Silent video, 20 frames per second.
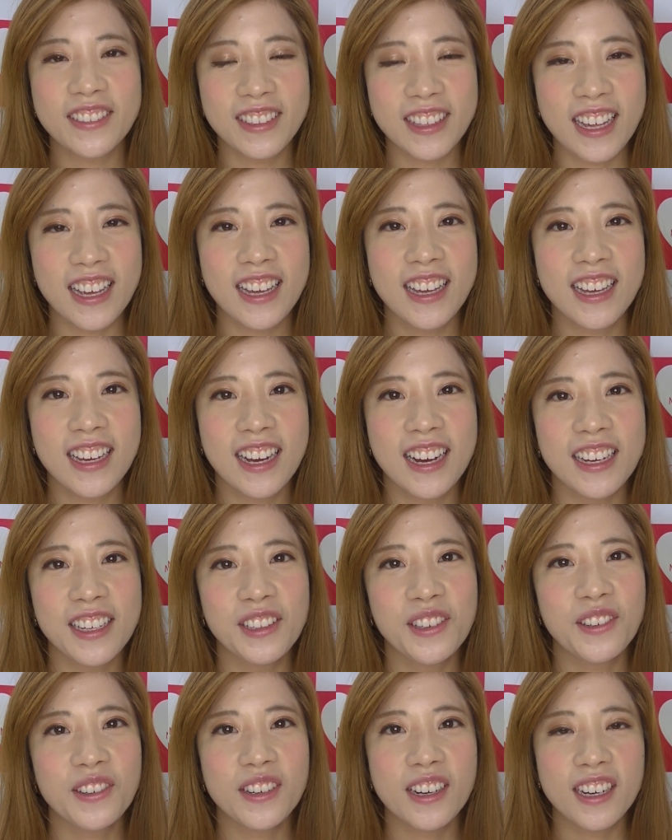ね、
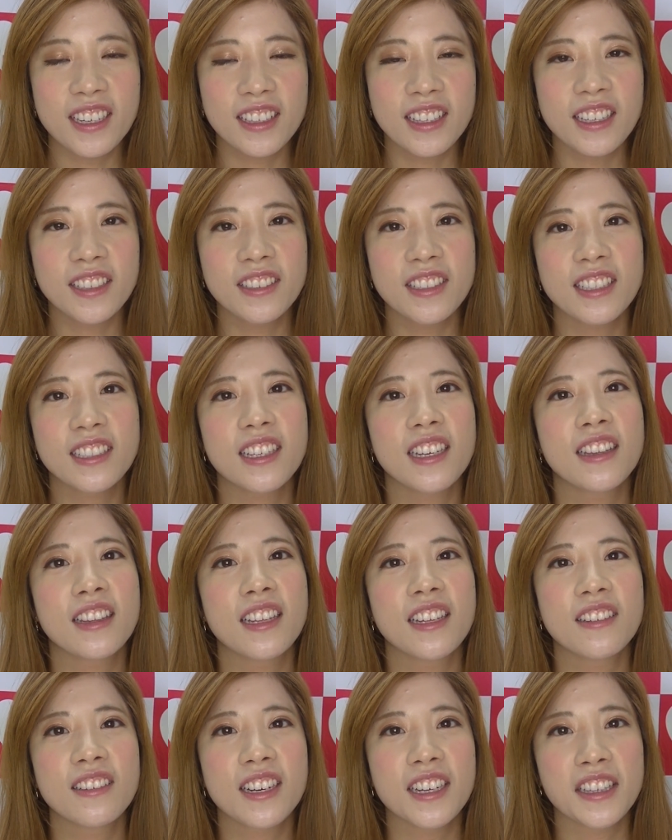回答を書いてくださっ
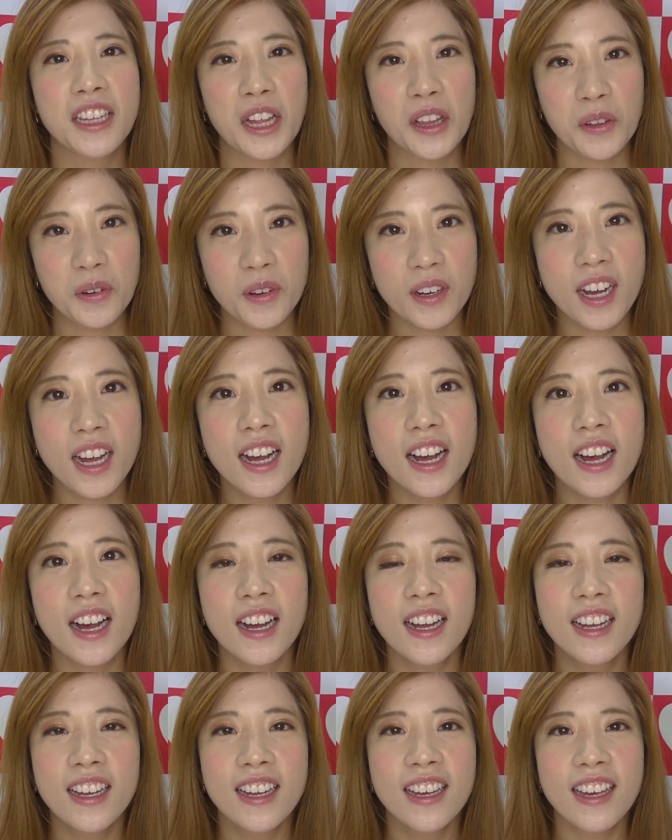てる方と
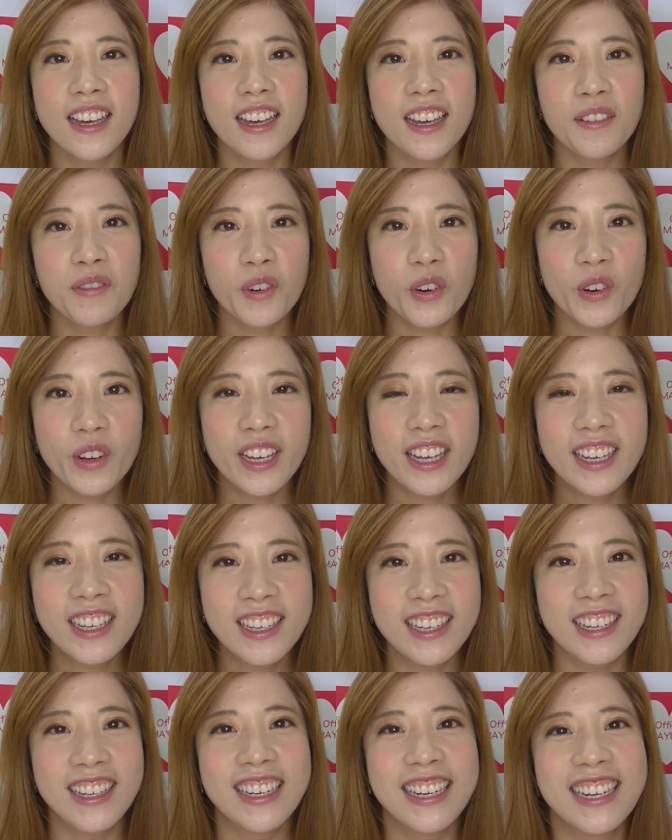か、えー、もう
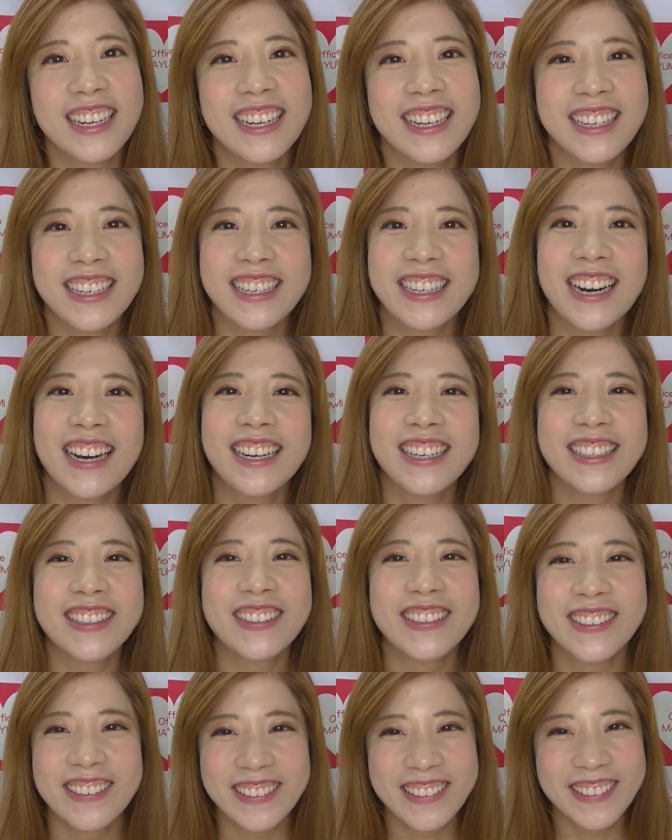一気に回
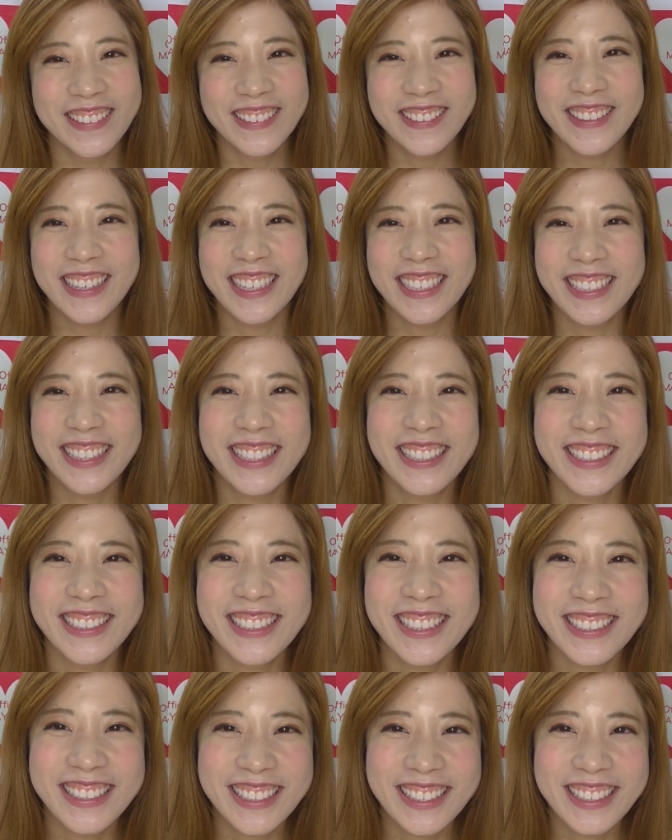答を書いて
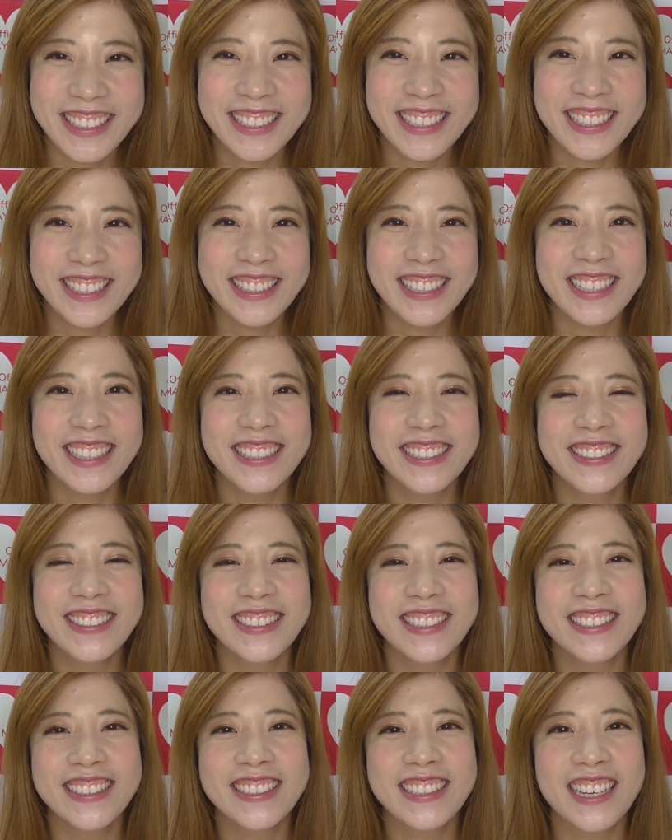くださってる方いる
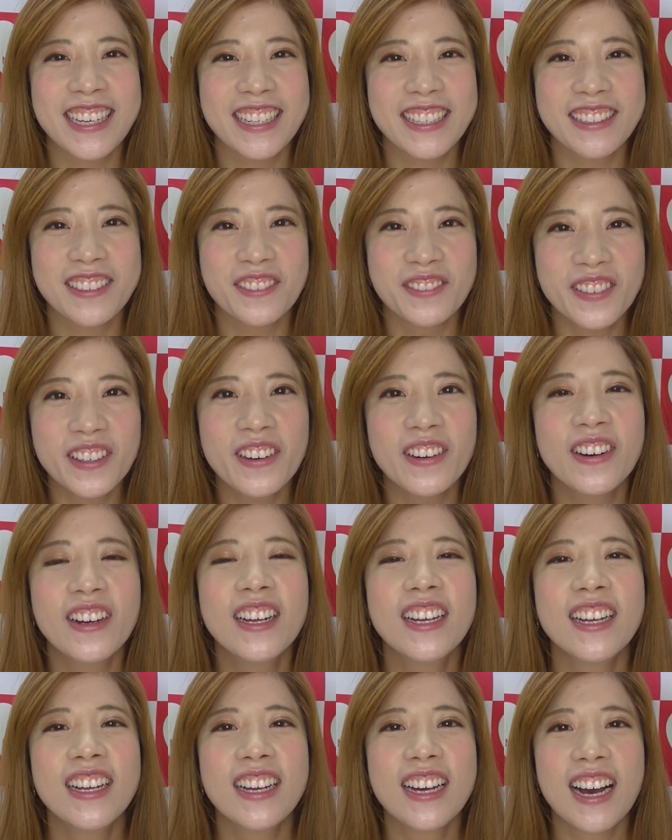んですけれども、
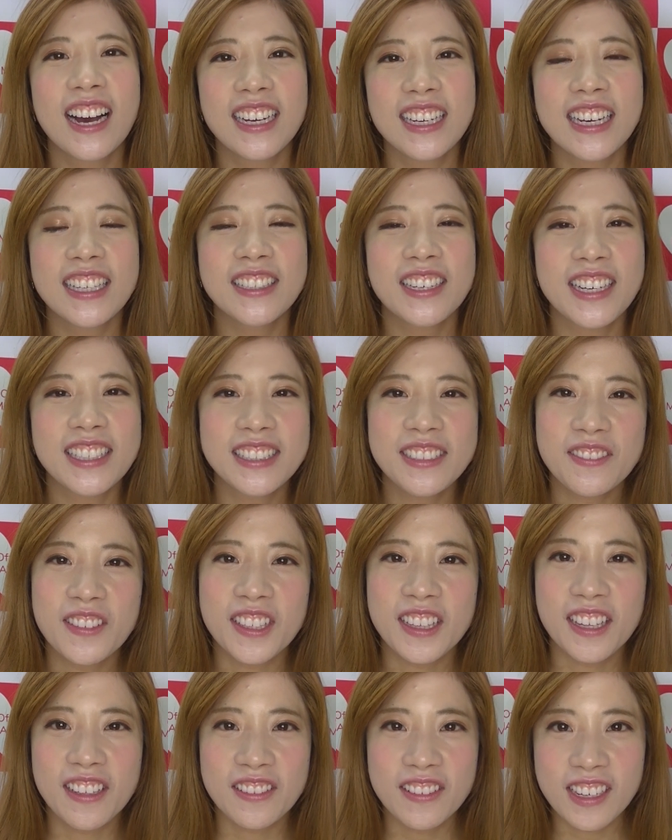はい、あの初
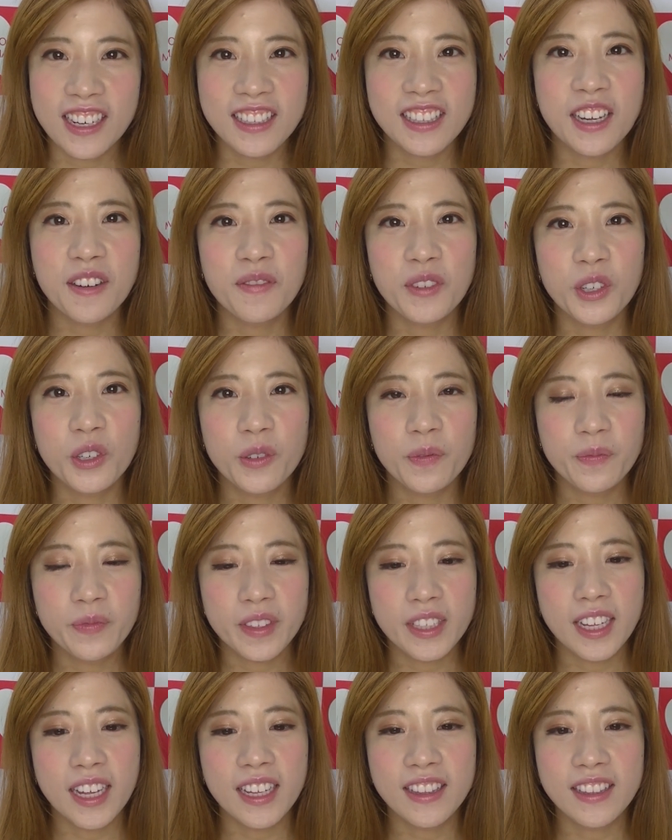めての方も
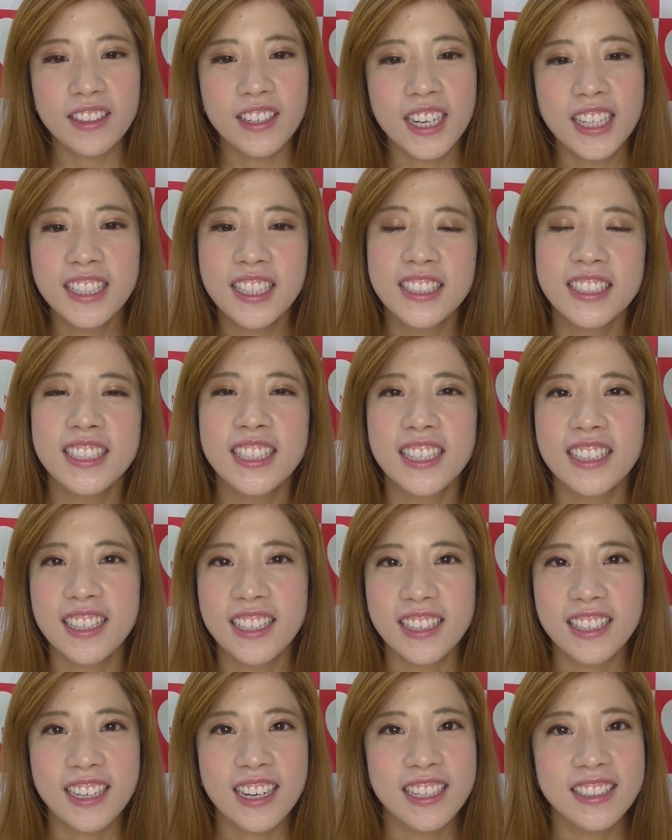何の話や
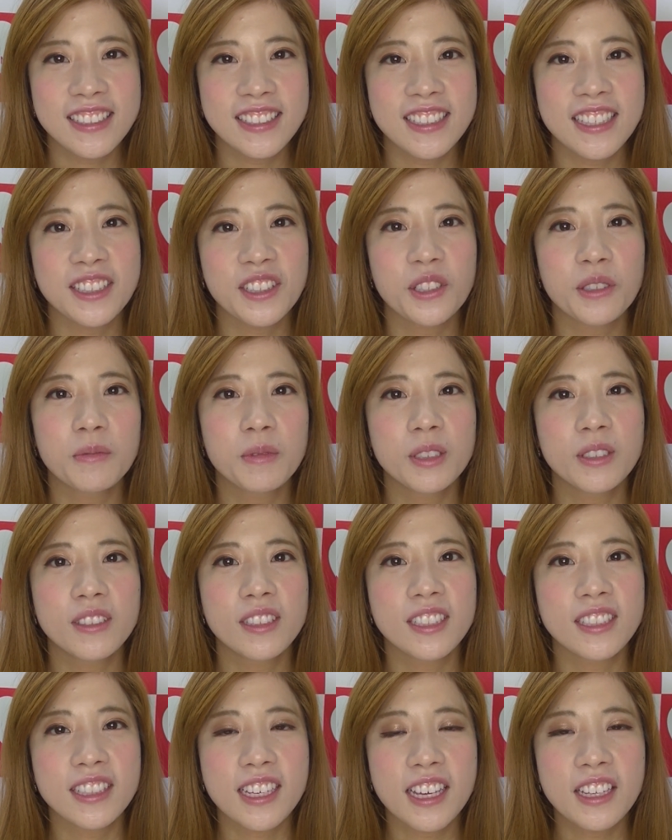ねんって感じだと思う
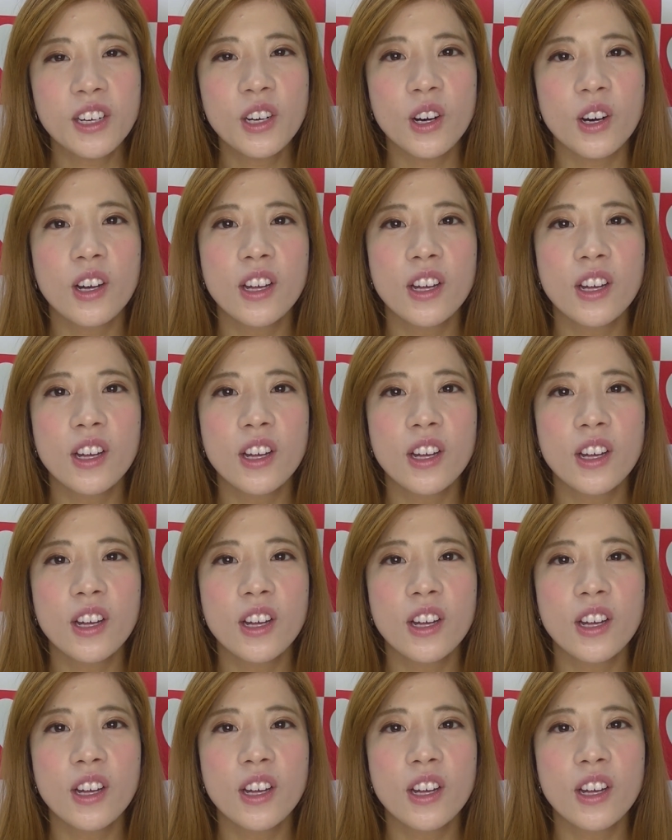んですけど、